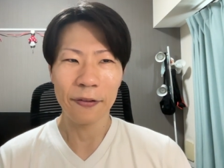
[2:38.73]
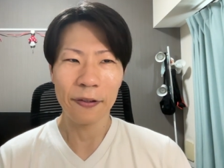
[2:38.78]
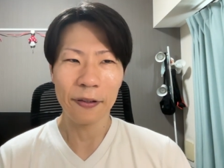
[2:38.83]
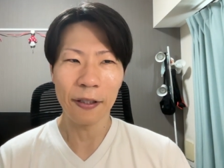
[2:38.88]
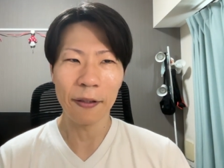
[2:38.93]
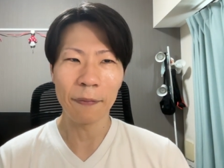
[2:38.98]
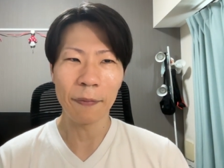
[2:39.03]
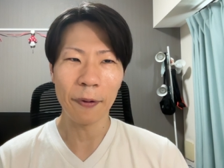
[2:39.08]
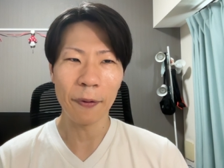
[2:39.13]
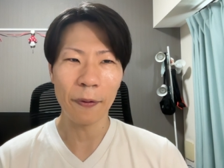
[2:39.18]

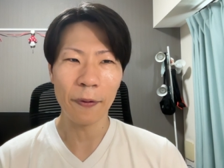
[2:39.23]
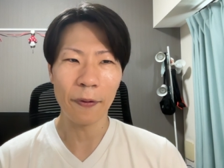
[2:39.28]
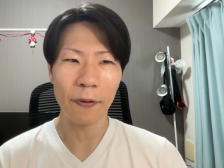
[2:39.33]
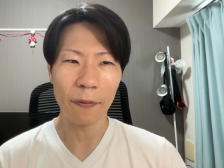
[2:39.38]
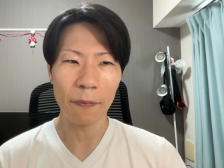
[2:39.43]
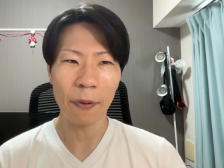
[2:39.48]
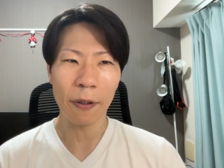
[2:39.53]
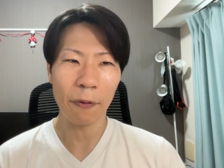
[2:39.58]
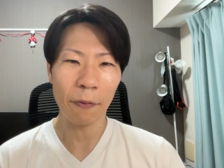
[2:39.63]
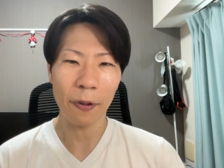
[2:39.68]
あ
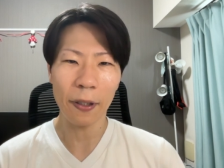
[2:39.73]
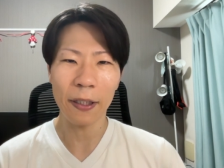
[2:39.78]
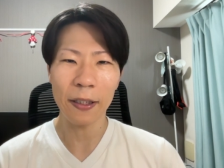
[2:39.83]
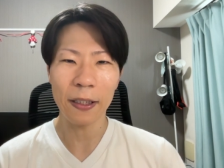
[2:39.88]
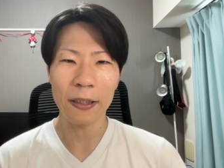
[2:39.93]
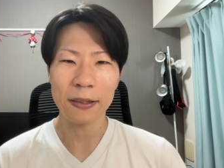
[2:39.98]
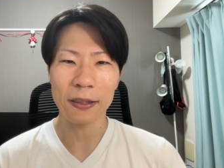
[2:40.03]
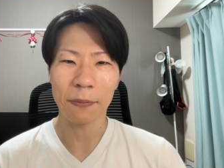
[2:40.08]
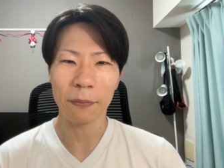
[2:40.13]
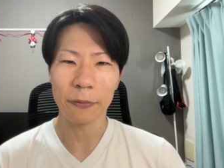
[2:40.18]
の、まあ、お笑い
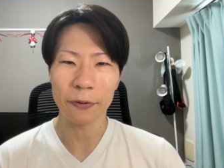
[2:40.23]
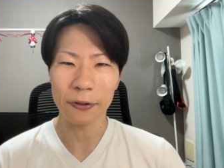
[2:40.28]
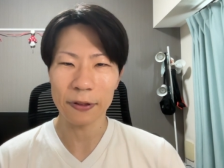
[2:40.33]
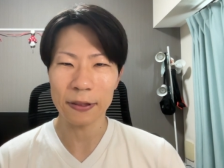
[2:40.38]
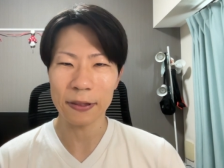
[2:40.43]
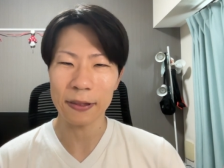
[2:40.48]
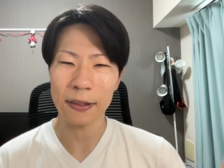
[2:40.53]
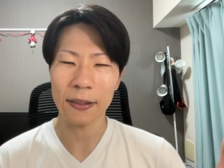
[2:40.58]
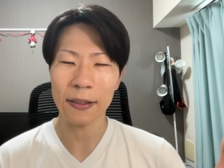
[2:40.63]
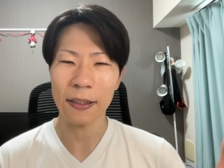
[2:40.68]
芸人さんも
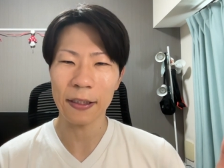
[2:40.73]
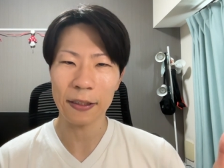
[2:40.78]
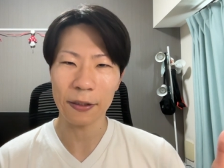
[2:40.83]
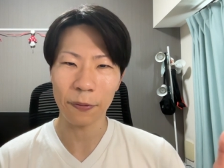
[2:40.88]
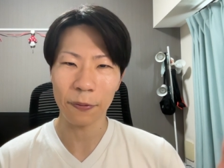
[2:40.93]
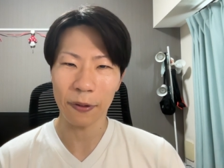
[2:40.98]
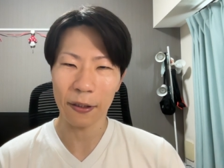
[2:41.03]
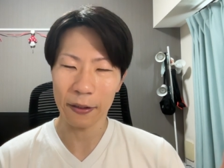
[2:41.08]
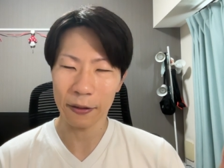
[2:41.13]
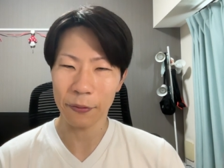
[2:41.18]
自営
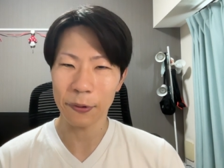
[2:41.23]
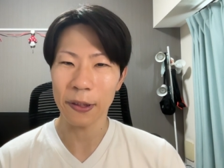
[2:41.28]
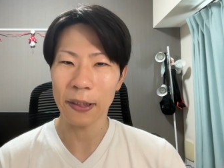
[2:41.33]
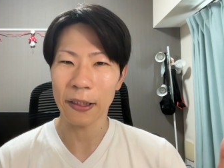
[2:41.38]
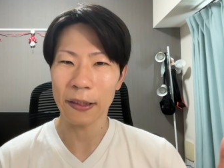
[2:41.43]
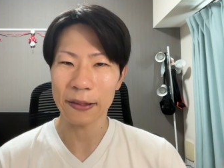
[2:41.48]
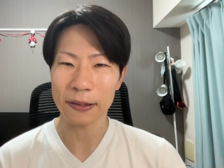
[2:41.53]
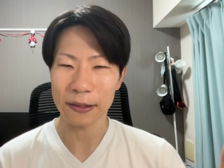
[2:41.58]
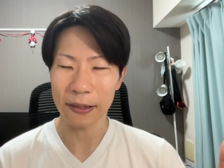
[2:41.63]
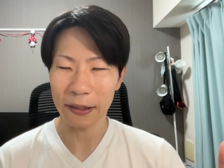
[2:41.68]
業なんで、
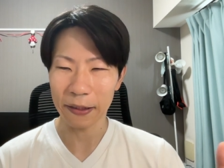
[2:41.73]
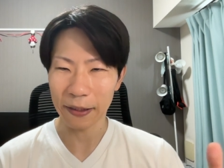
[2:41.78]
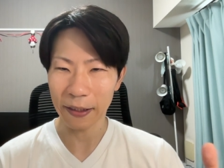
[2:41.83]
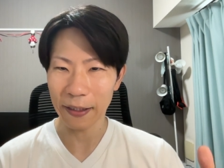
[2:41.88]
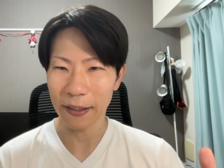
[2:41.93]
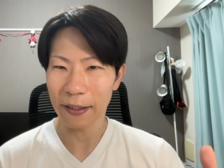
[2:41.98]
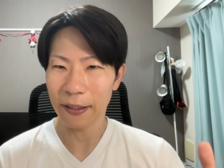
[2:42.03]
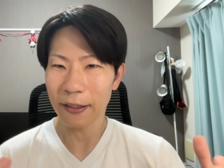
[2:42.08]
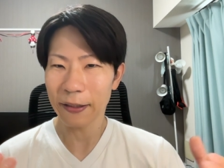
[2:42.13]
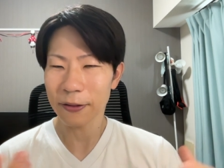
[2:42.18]
フリーランスなん
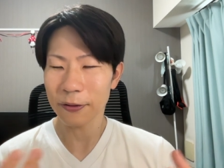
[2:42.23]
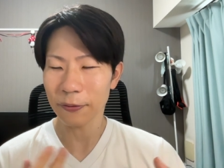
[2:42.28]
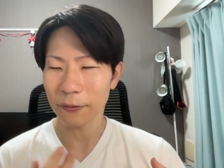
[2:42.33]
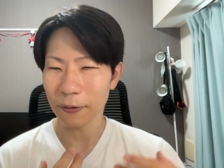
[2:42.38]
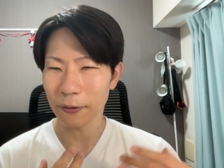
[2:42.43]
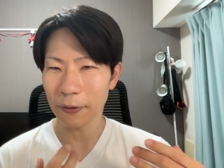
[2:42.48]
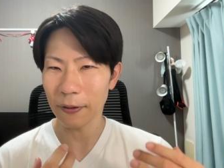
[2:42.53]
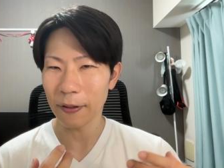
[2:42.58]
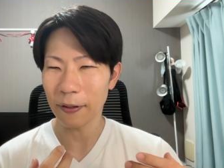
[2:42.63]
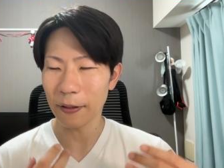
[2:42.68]
で、
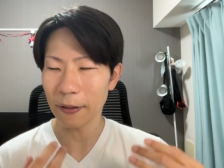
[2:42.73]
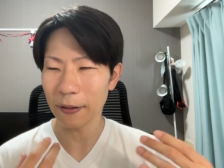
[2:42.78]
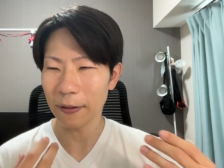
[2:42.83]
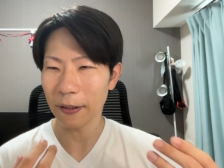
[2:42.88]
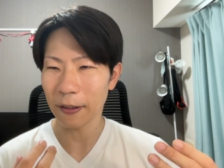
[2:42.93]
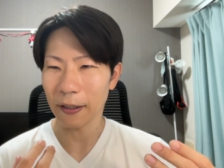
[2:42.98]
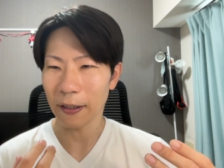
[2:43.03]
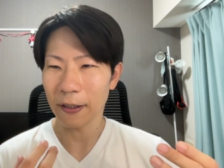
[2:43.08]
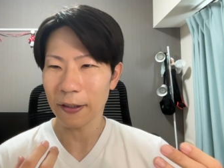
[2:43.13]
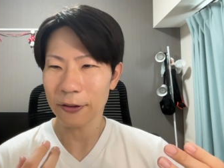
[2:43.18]
そ、えー、
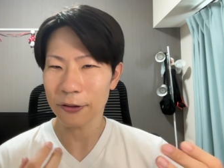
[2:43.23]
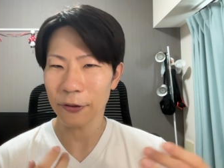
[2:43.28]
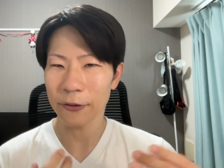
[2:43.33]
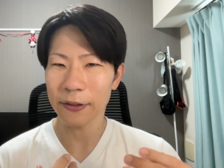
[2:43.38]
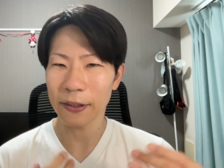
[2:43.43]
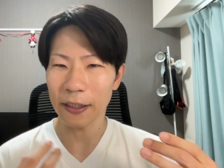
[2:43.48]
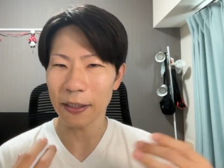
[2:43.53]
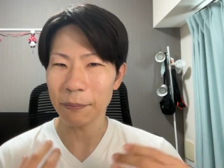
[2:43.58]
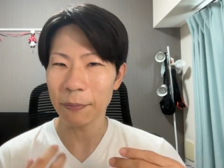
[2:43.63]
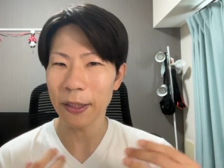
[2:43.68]
なんか、そう
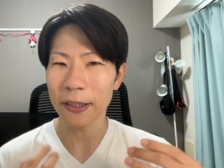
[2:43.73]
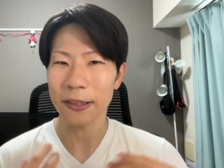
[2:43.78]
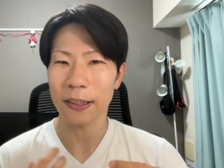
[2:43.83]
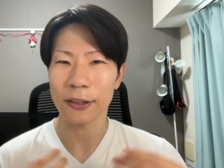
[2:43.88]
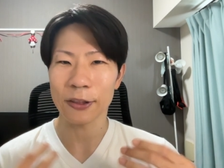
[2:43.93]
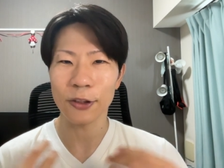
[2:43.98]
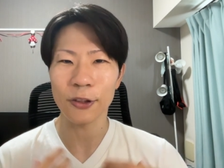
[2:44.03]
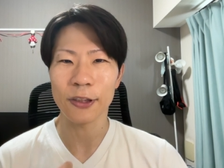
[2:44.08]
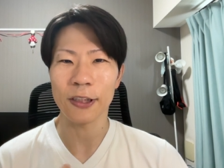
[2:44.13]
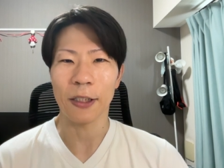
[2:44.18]
いったイメージ
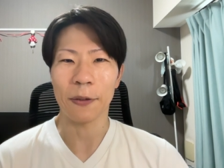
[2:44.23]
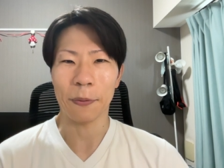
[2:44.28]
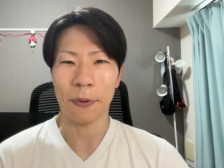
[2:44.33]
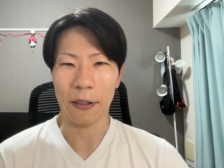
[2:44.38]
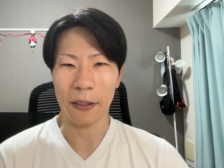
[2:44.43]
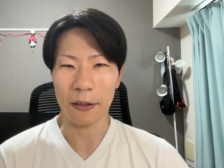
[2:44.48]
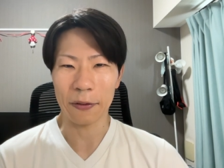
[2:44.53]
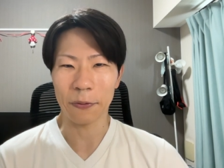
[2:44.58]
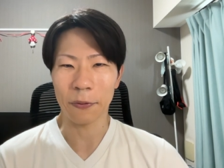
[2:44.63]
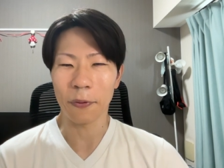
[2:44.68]
がついちゃうの
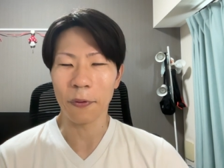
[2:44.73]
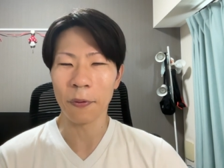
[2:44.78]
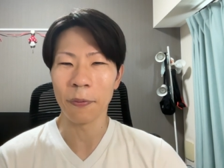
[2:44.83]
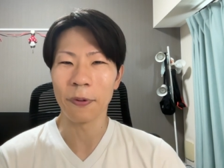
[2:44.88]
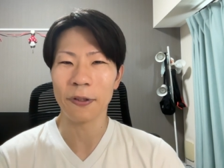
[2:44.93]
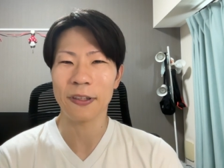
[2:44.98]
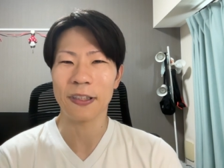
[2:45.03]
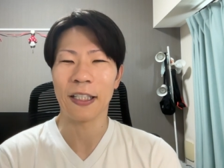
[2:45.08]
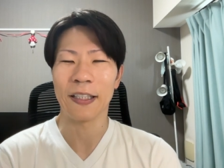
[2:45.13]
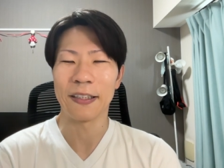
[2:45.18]
かなと
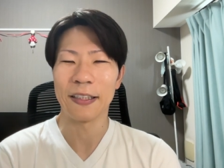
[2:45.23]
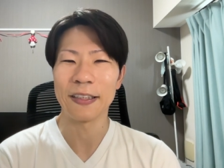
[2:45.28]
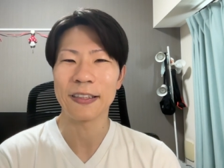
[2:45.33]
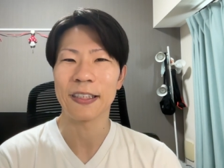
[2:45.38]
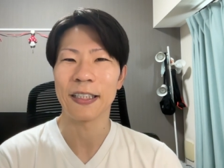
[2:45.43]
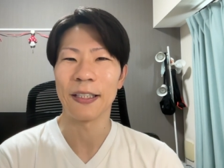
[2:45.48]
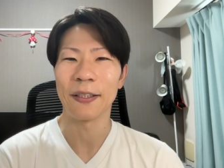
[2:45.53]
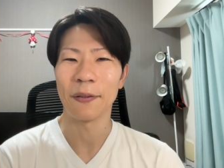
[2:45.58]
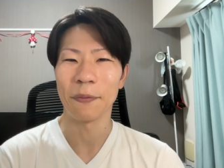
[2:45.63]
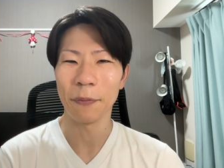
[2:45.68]
思ったんで
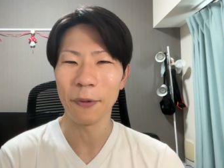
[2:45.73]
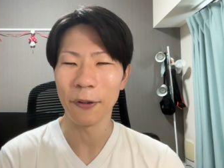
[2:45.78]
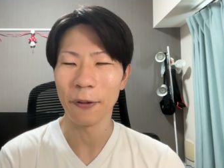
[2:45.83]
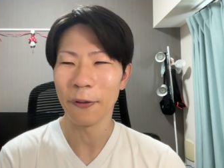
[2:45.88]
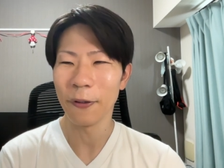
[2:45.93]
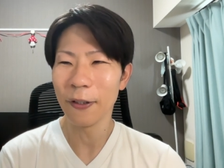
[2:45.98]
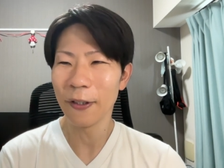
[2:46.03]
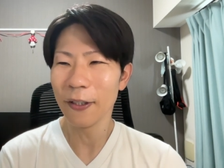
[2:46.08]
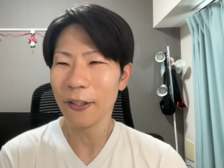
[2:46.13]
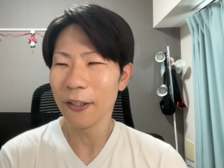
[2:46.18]
すけれど
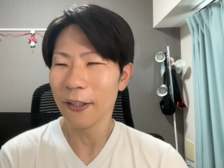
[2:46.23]
も、